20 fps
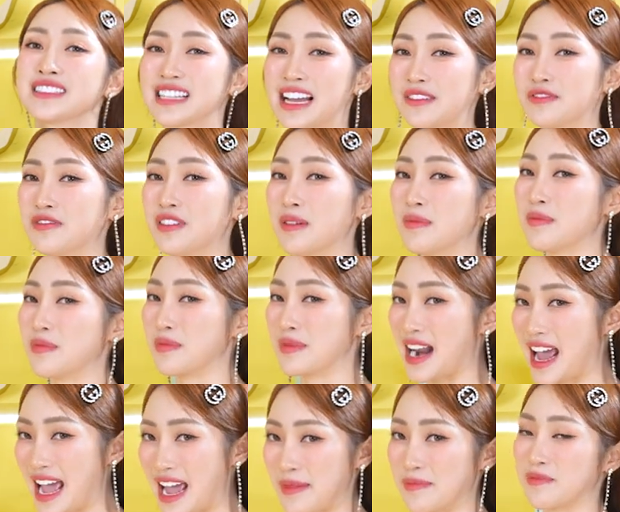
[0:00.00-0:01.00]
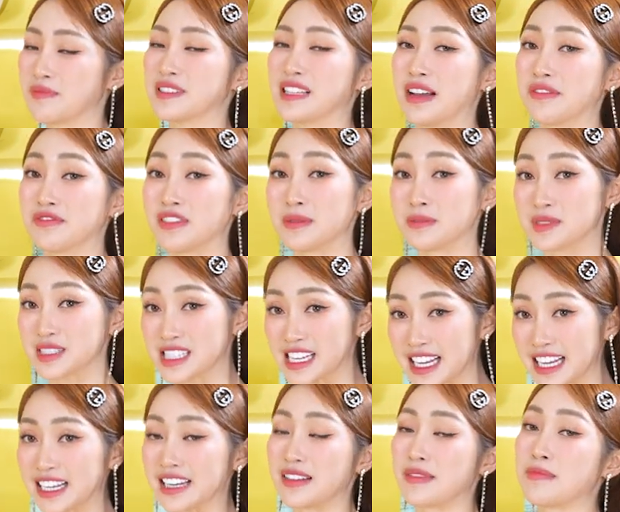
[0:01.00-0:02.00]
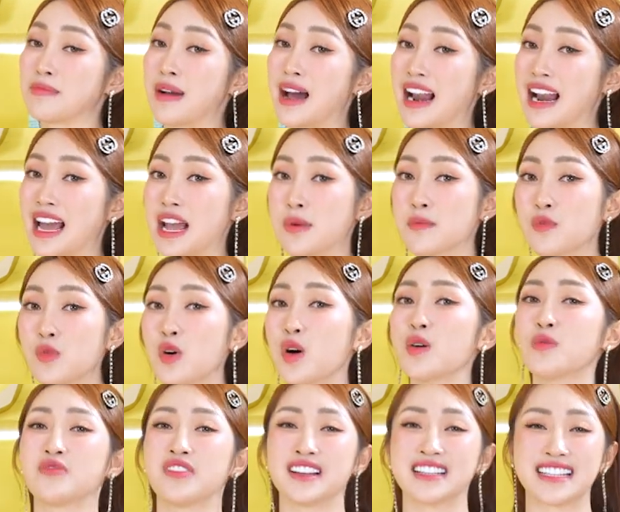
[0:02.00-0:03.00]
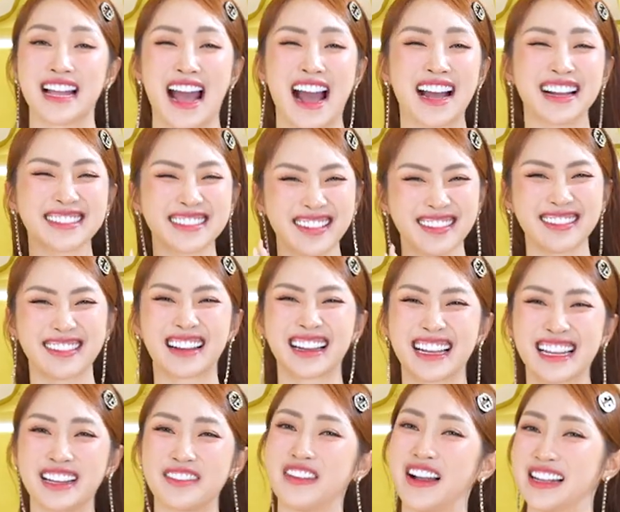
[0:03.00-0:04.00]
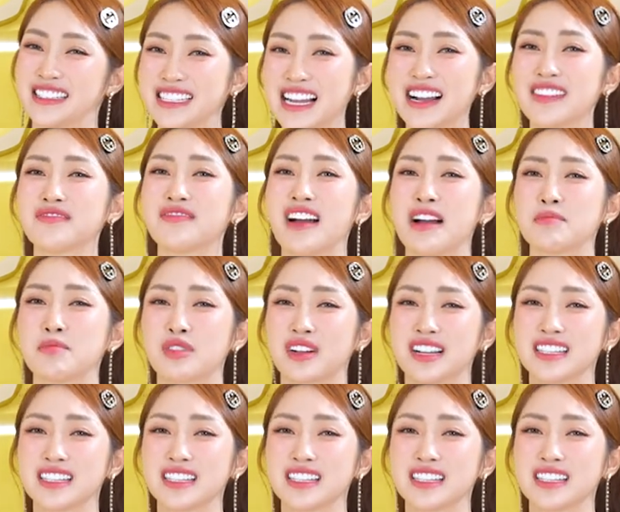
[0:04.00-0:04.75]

sản phẩm đẹp, sản phẩm xịn mà lại mua với giá cực kỳ phải chăng và một